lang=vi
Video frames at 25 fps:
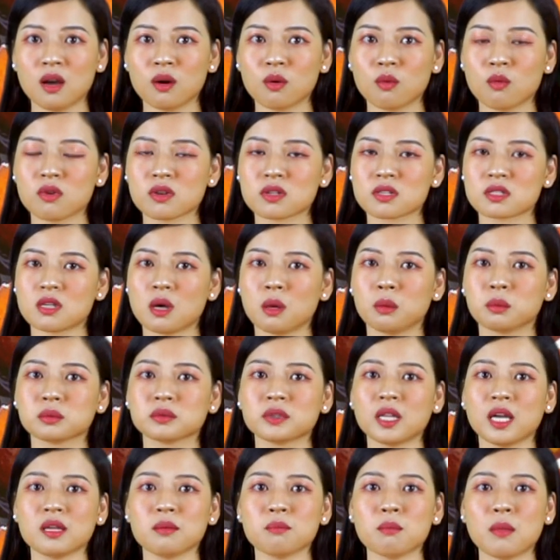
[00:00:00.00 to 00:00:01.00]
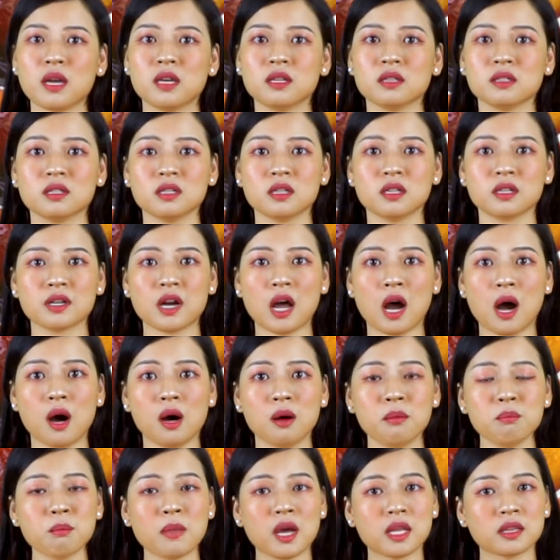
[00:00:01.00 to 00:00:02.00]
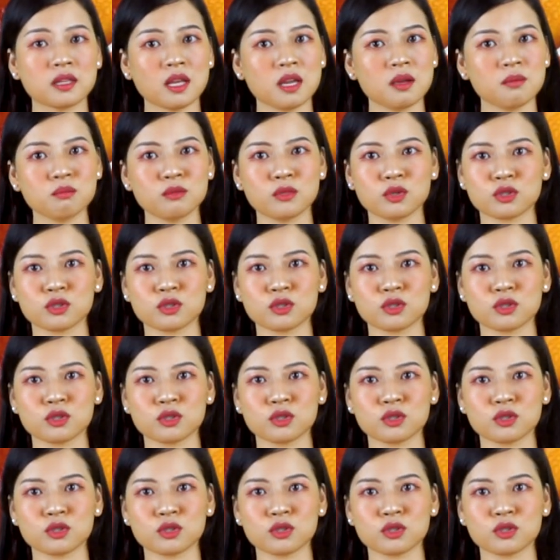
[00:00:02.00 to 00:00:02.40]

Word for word: cuộc sống thanh bần nhờ đó mà thêm